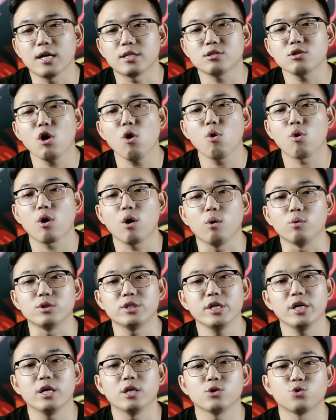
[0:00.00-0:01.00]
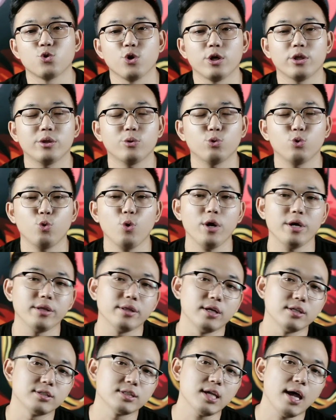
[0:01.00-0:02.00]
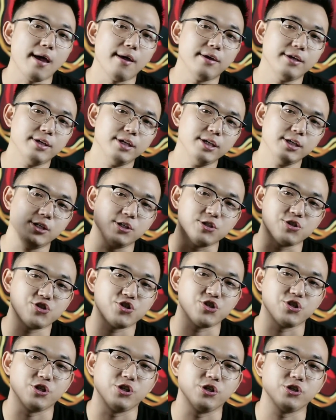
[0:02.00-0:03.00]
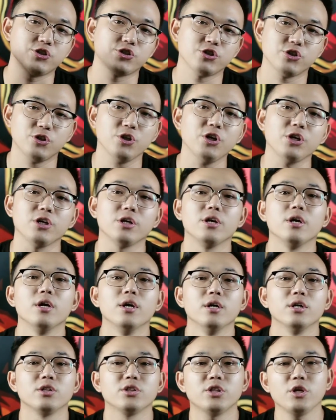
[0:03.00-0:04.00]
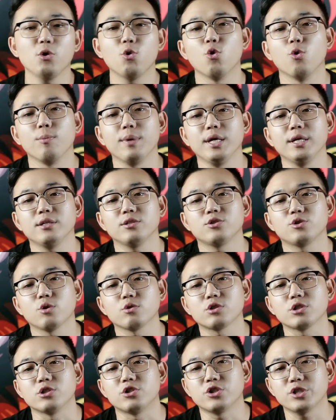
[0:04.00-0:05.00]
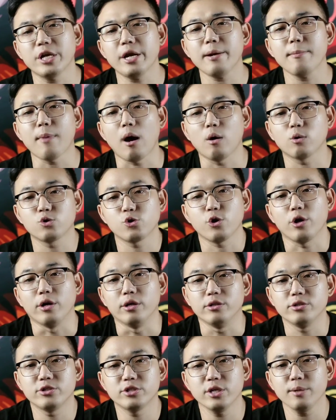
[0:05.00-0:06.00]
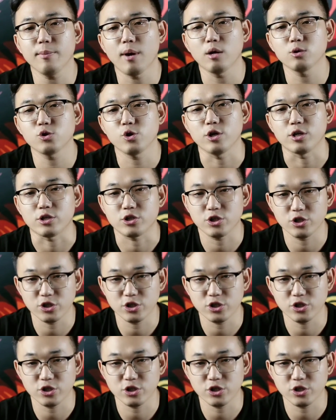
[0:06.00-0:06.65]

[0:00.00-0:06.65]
臭狗界绝对能占一席之地。第五名就是金毛犬。金毛犬是